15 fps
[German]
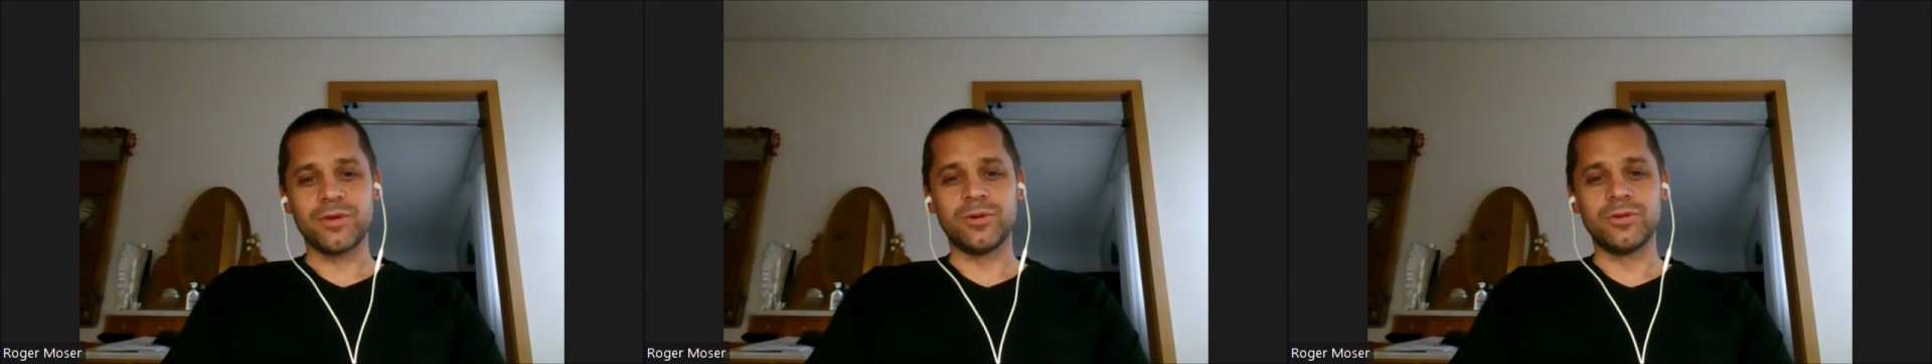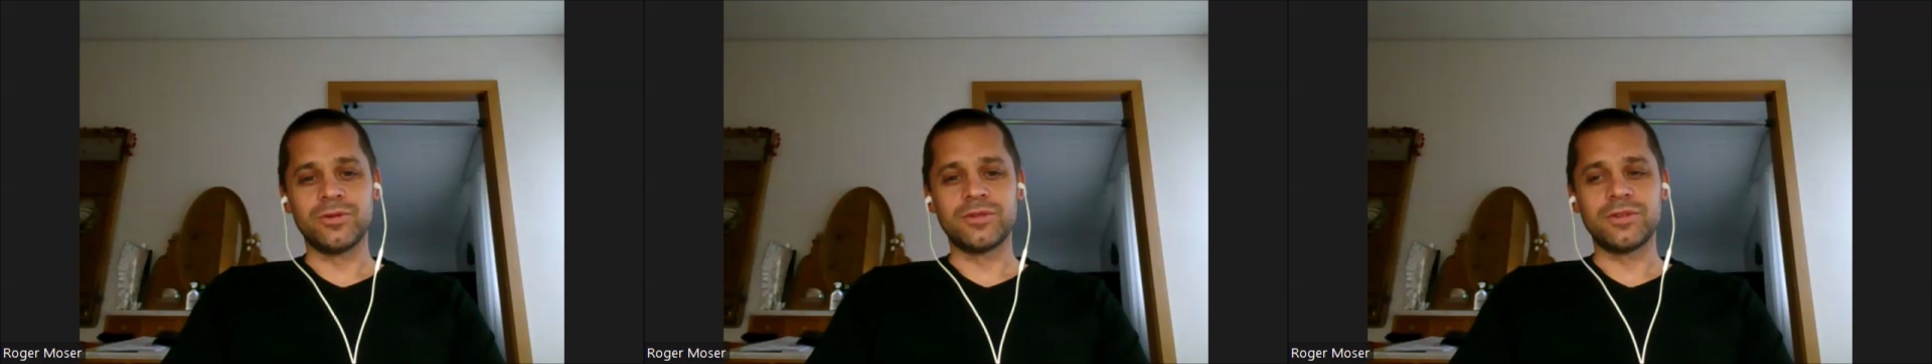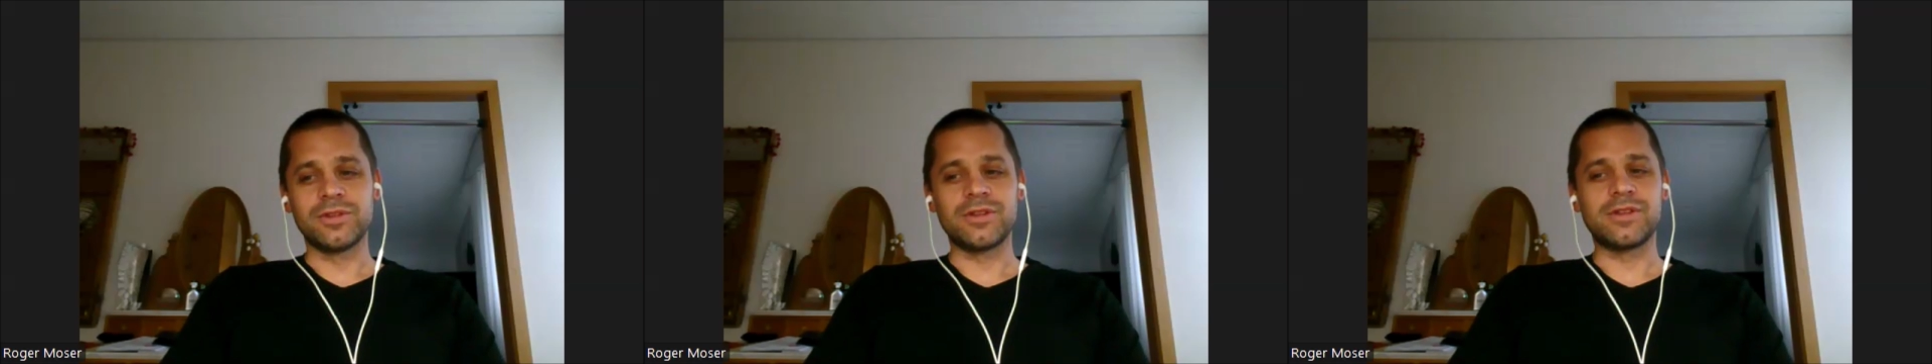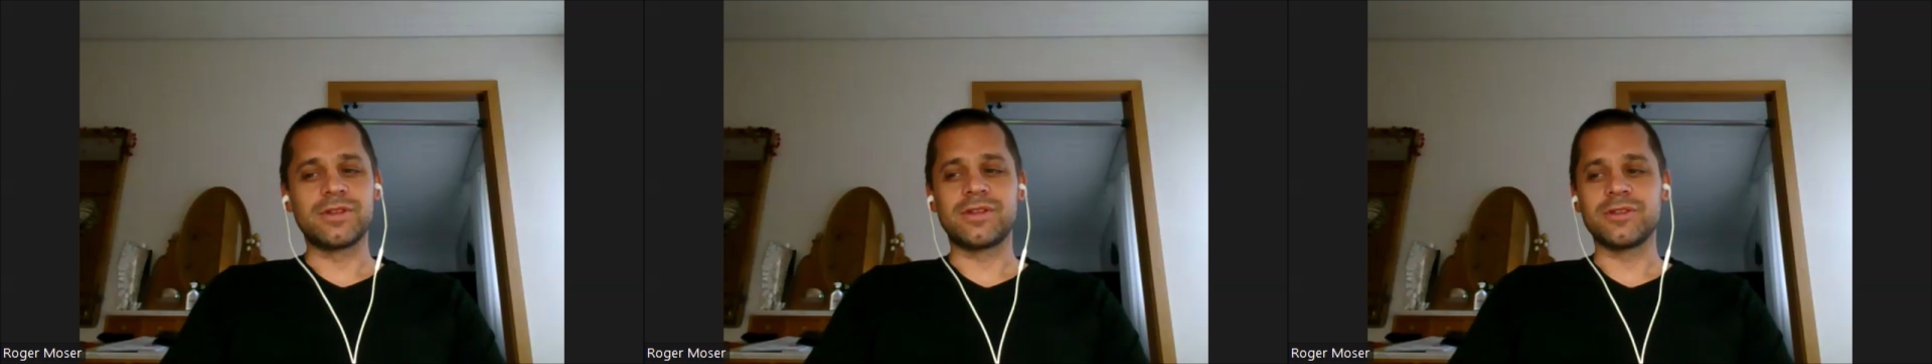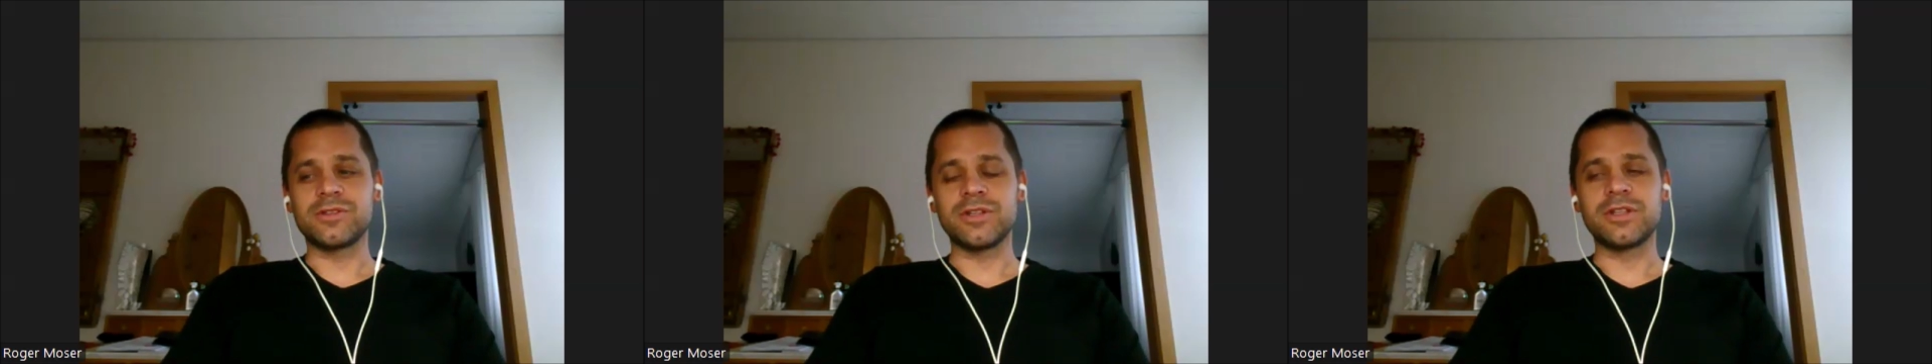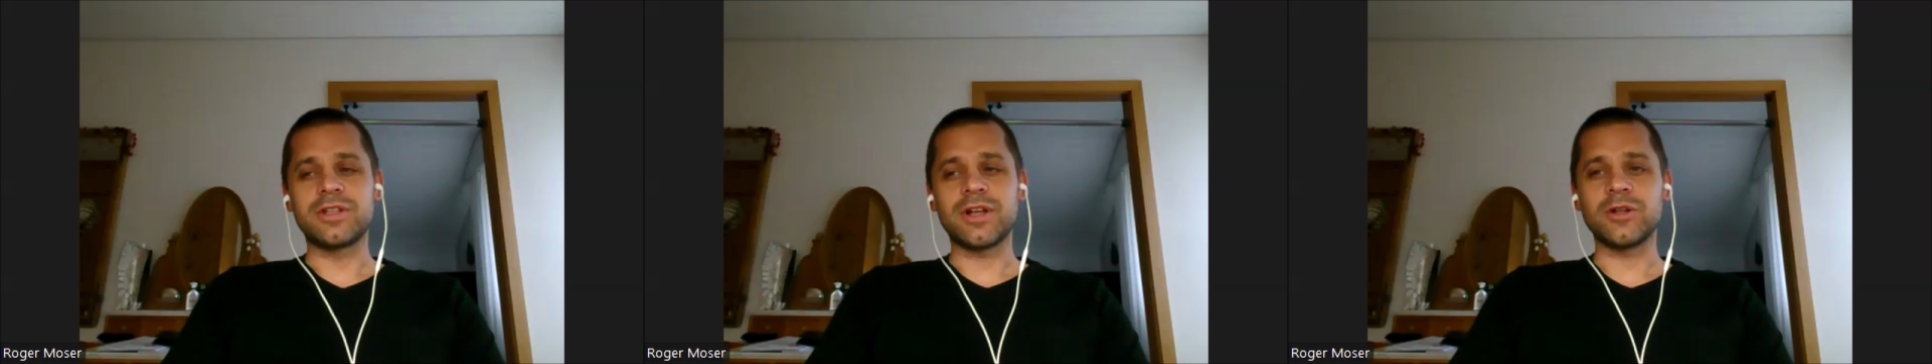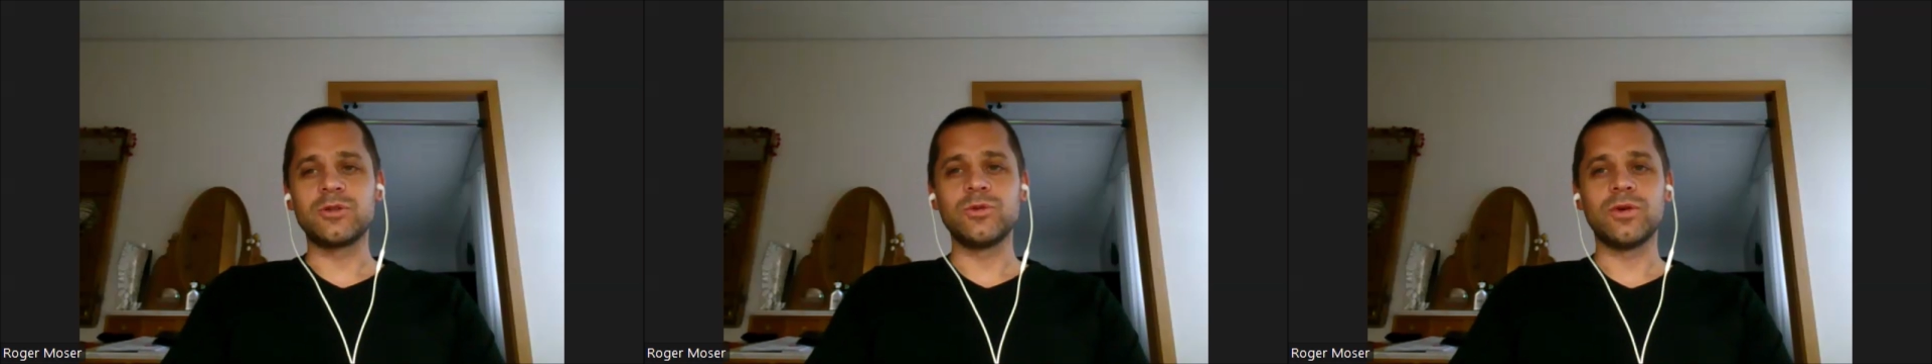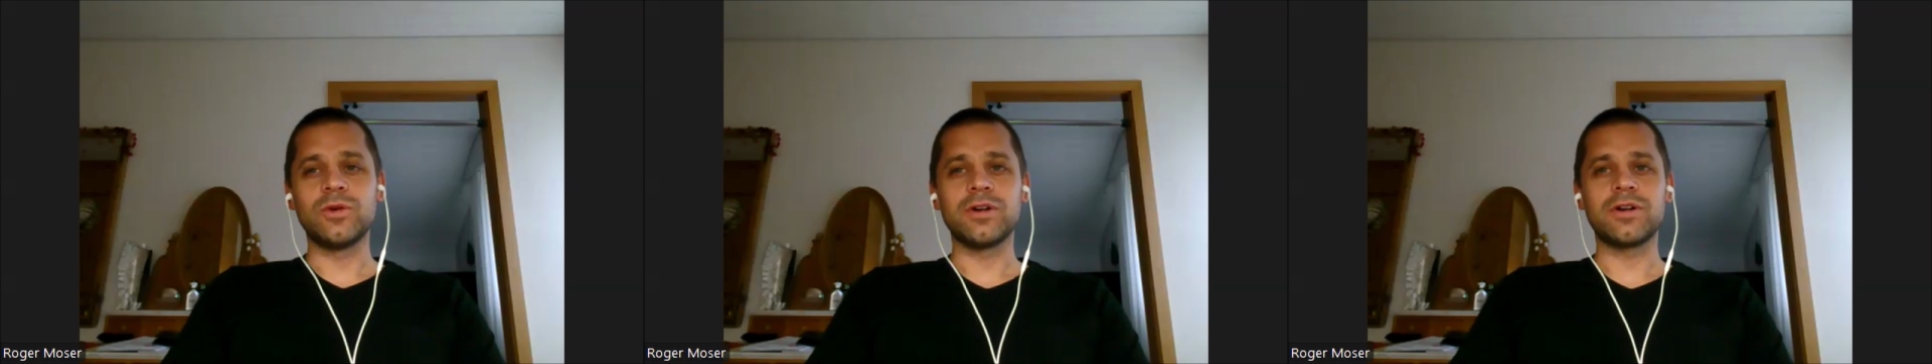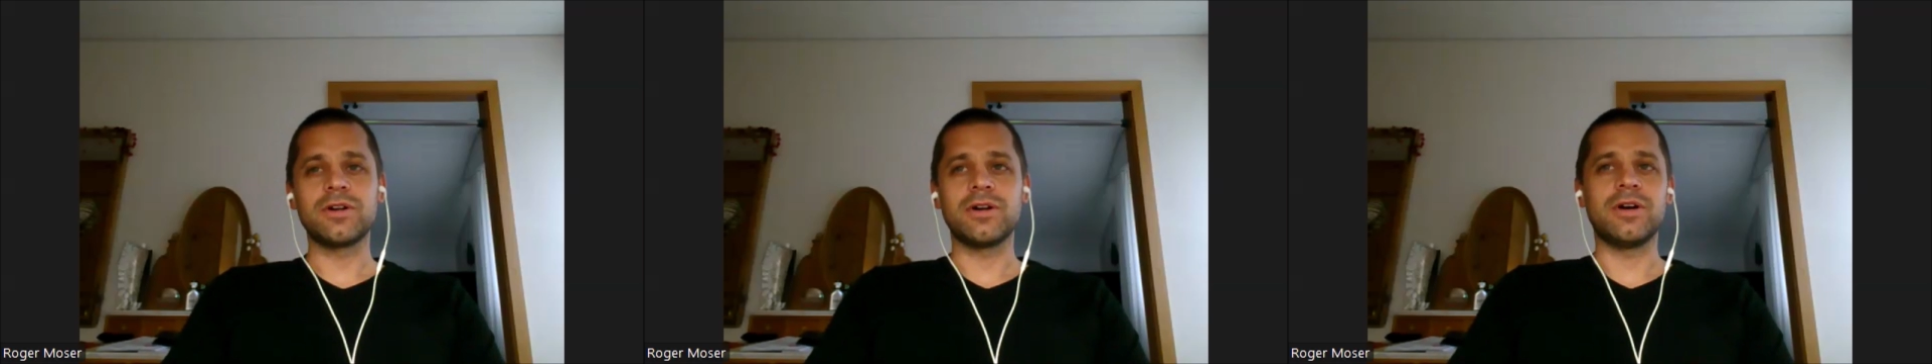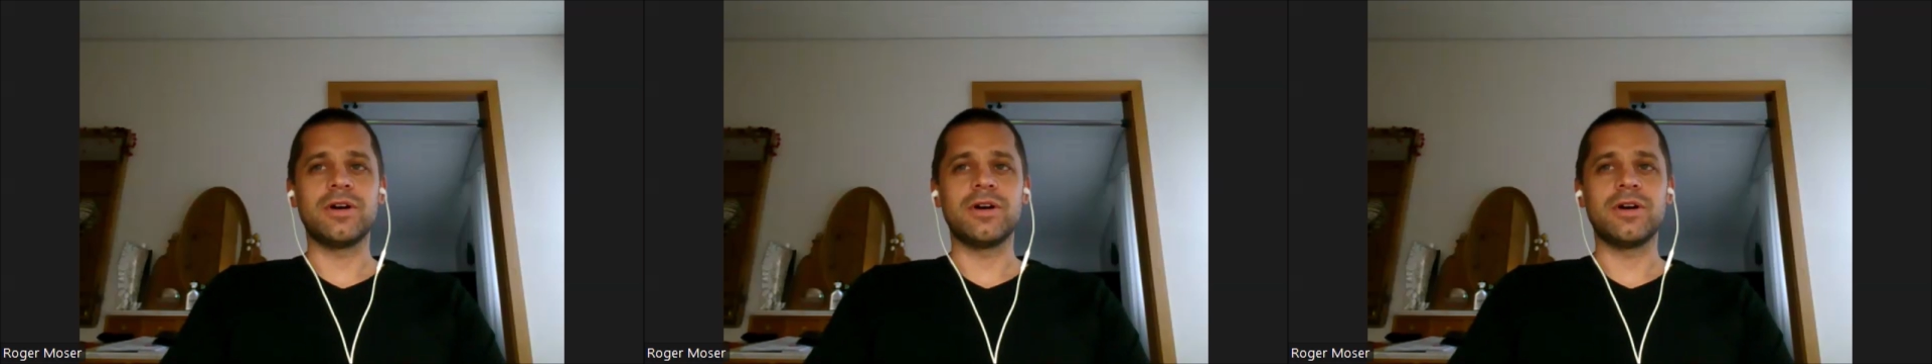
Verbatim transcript: und sind dadurch,